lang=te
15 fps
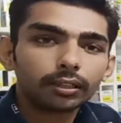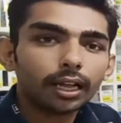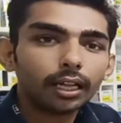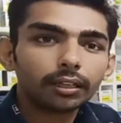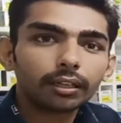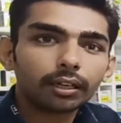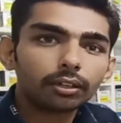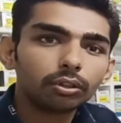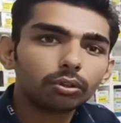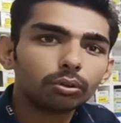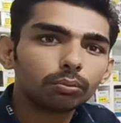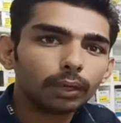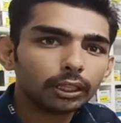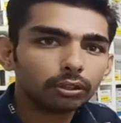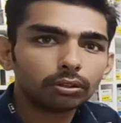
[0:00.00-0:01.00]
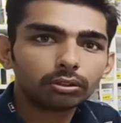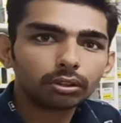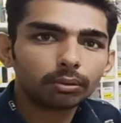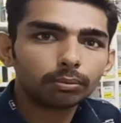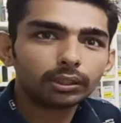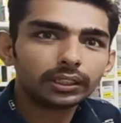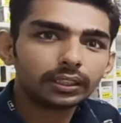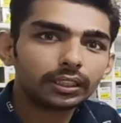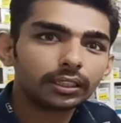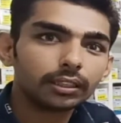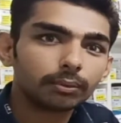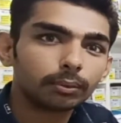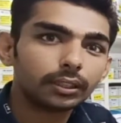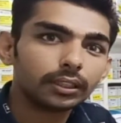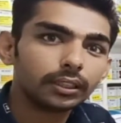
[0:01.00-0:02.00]
దాన్ని రెండు మైక్రోస్కోప్ నుంచి
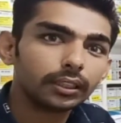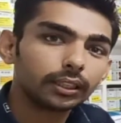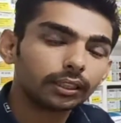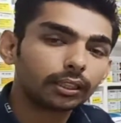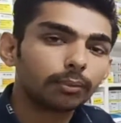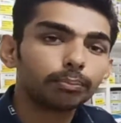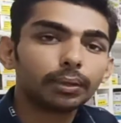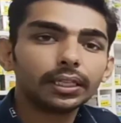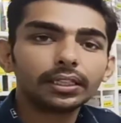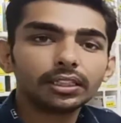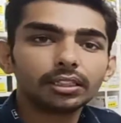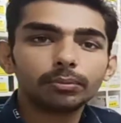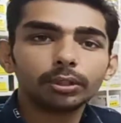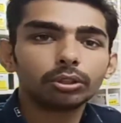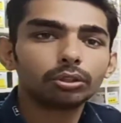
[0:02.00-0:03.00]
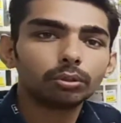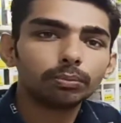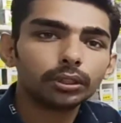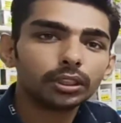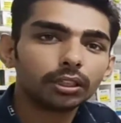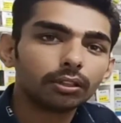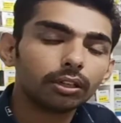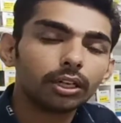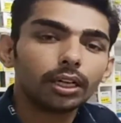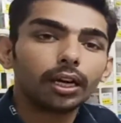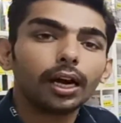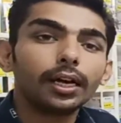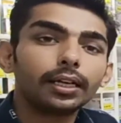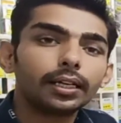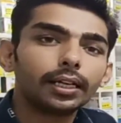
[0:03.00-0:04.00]
సంబంధించి కంపేర్ చేసి మీకు చూపించాం
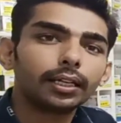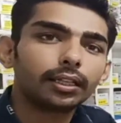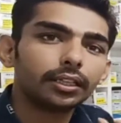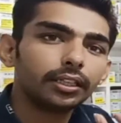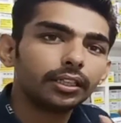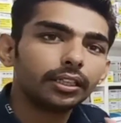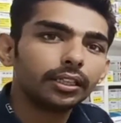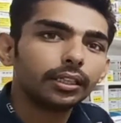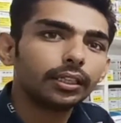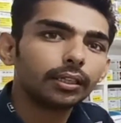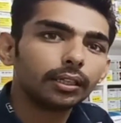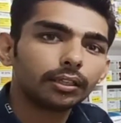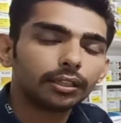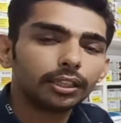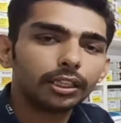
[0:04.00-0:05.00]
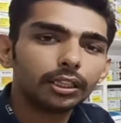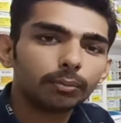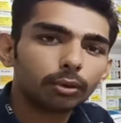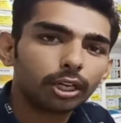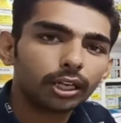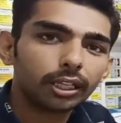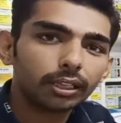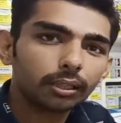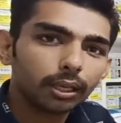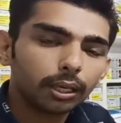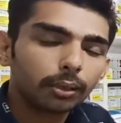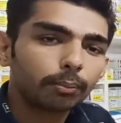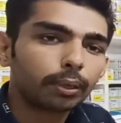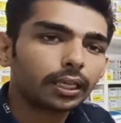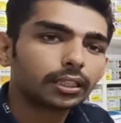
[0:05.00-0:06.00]
అంటే త్రీ డీ త్రీ డీ మోడల్
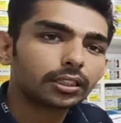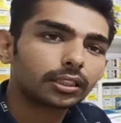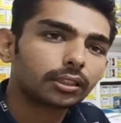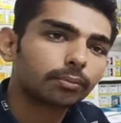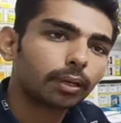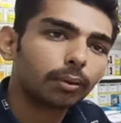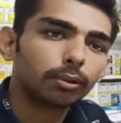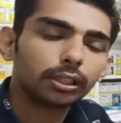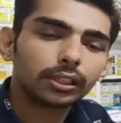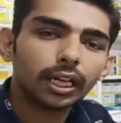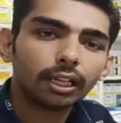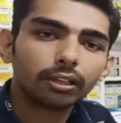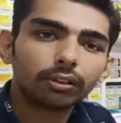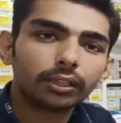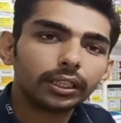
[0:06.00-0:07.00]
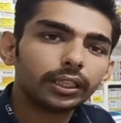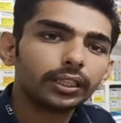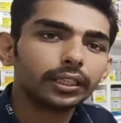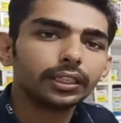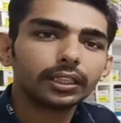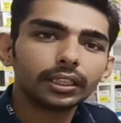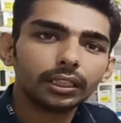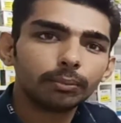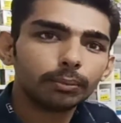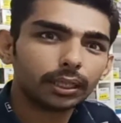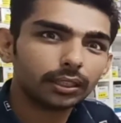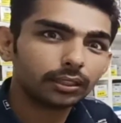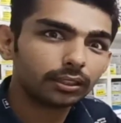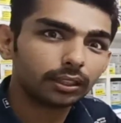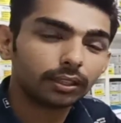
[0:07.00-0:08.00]
ప్లస్ మామూలు దానిలో ఇంటి ఇంటి
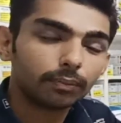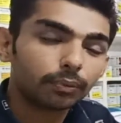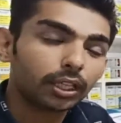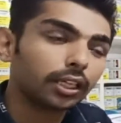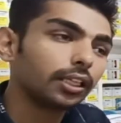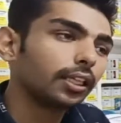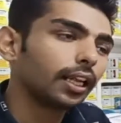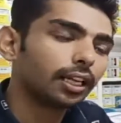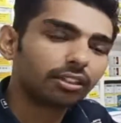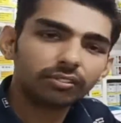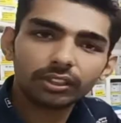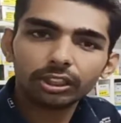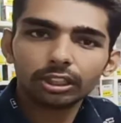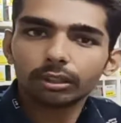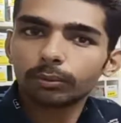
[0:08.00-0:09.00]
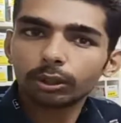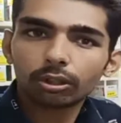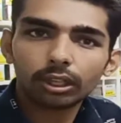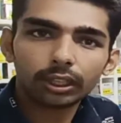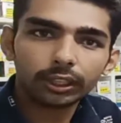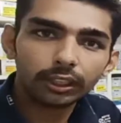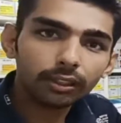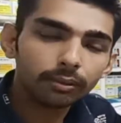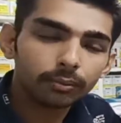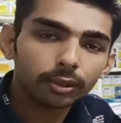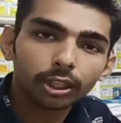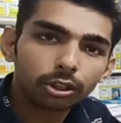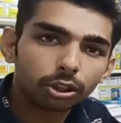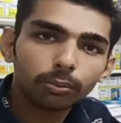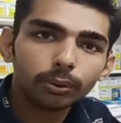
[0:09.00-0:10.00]
డిఫరెన్స్ ఇది లాస్ట్ వీడియోలో మీకు ఆల్రెడీ
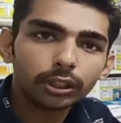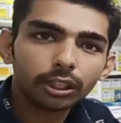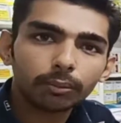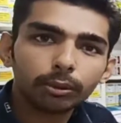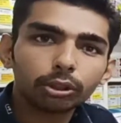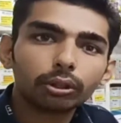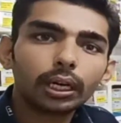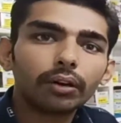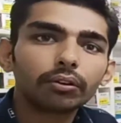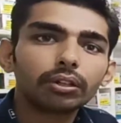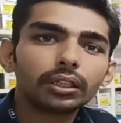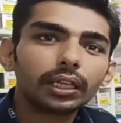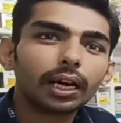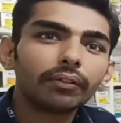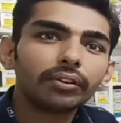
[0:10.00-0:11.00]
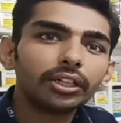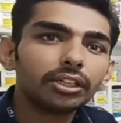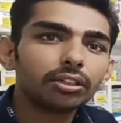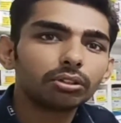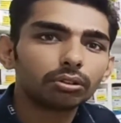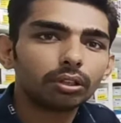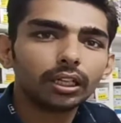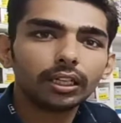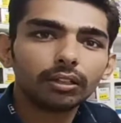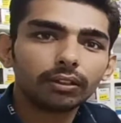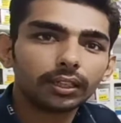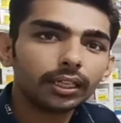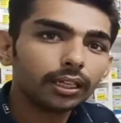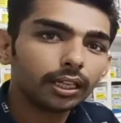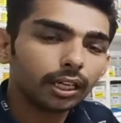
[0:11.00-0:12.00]
చూపించాం మీకు ఎవరిని ఆ వీడియో చూడలేదు
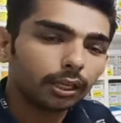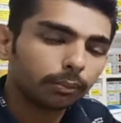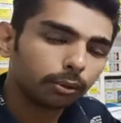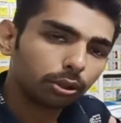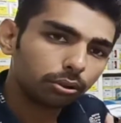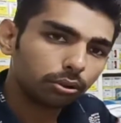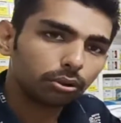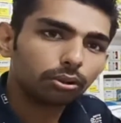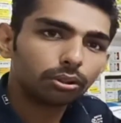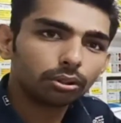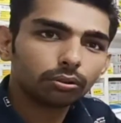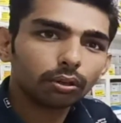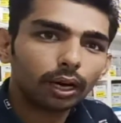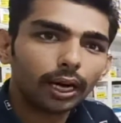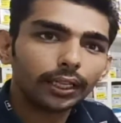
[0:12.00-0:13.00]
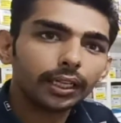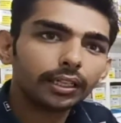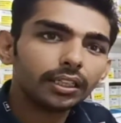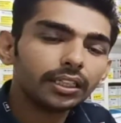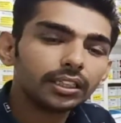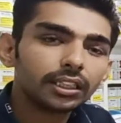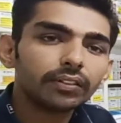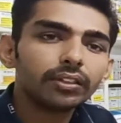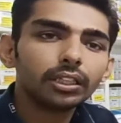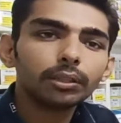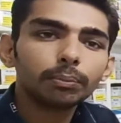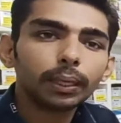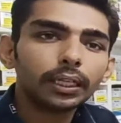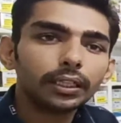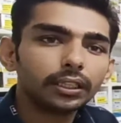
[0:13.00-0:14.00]
అంటే మీరు చూడొచ్చు అదే డి సెవెంటీ
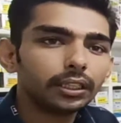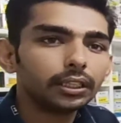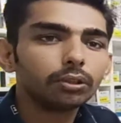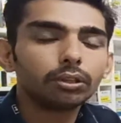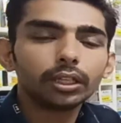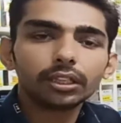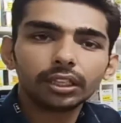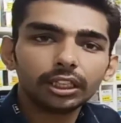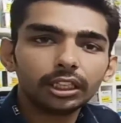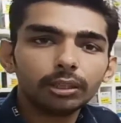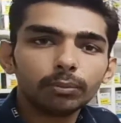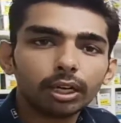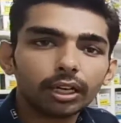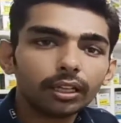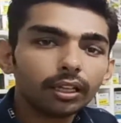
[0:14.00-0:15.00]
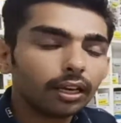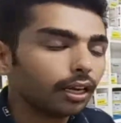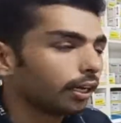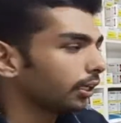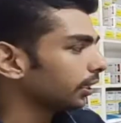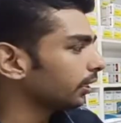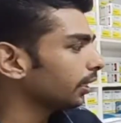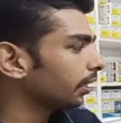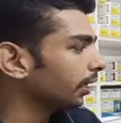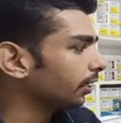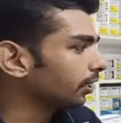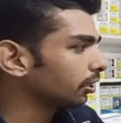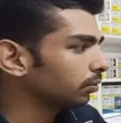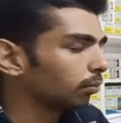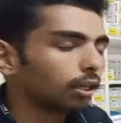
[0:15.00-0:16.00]
ఫైవ్ టీ కూడా త్రీ డీ మోడల్ ఇది
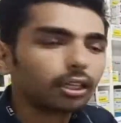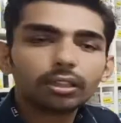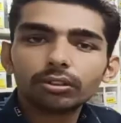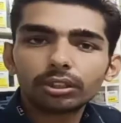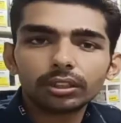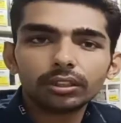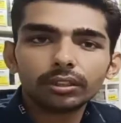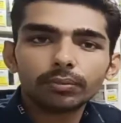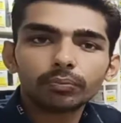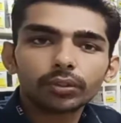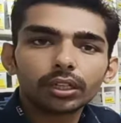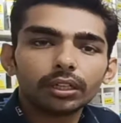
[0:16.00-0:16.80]
లేటెస్ట్ మోడల్ వచ్చింది